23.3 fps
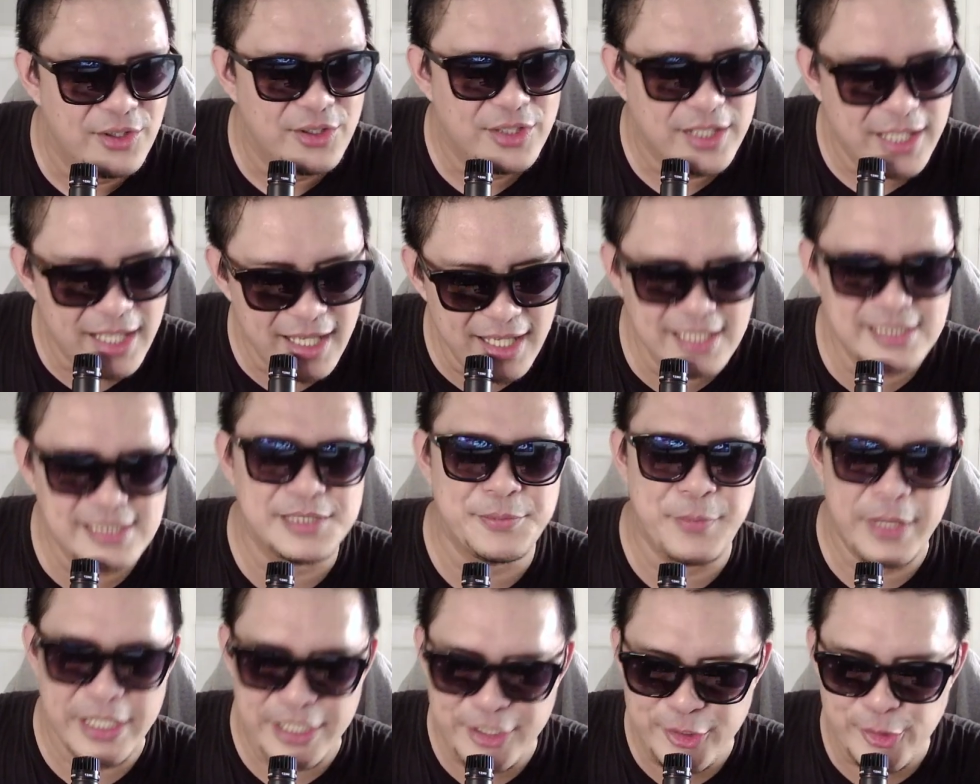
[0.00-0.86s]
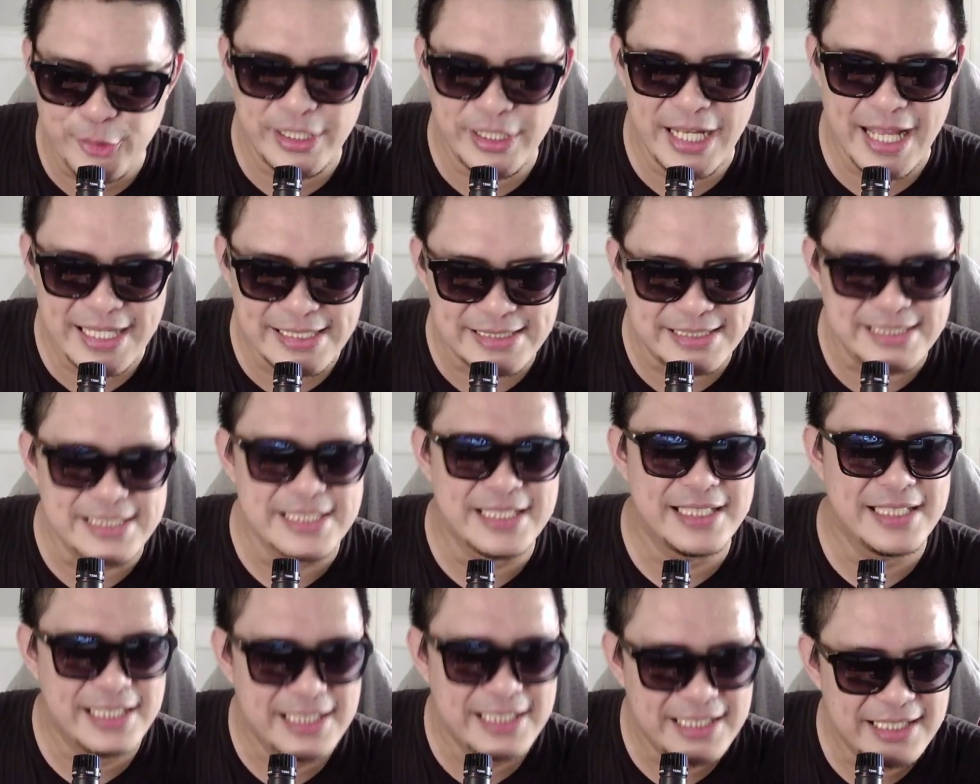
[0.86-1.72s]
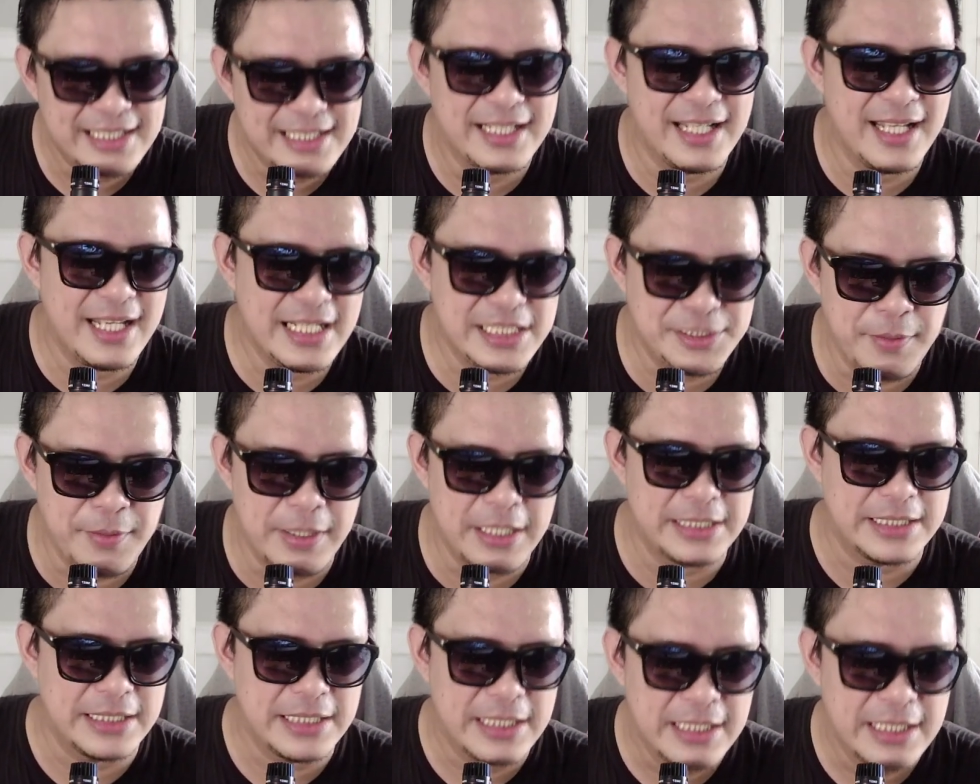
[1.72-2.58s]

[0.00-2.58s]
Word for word: Yes, Min Hyuk nice. Nice banget.